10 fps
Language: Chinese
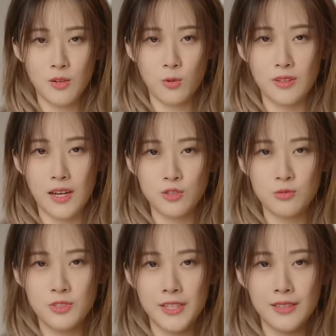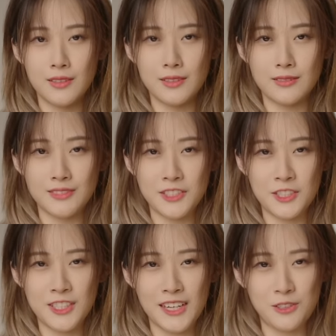我拿出这个，阁
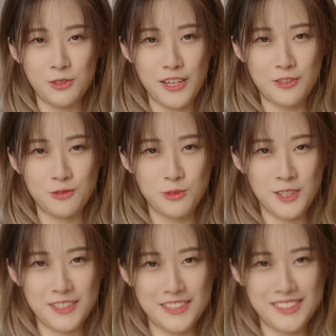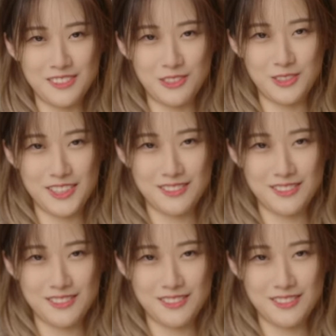下又该如何应对？